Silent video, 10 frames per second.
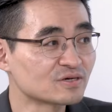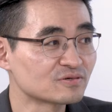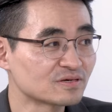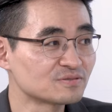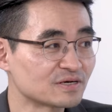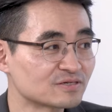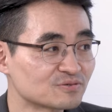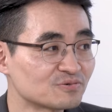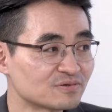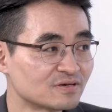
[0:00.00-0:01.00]
액션 하지
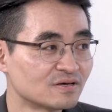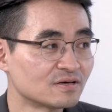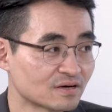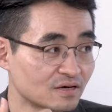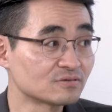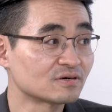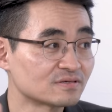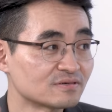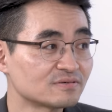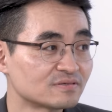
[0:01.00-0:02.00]
마시고
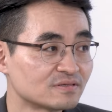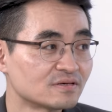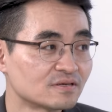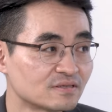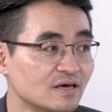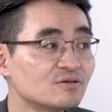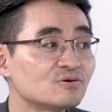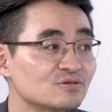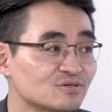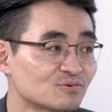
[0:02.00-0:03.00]
가져가세요.
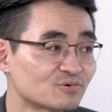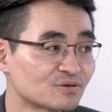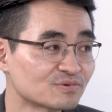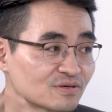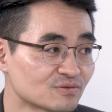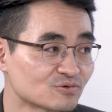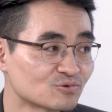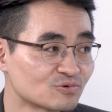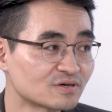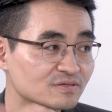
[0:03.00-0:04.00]
내년이 올해보단 더
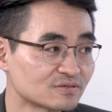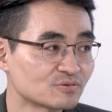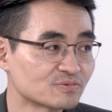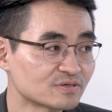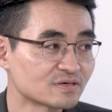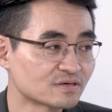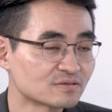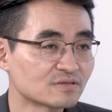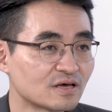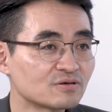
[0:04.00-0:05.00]
좋을 가능성이 있으니까.
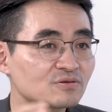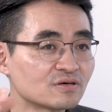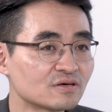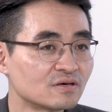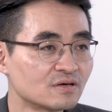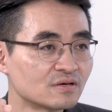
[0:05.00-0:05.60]
그래서 내년에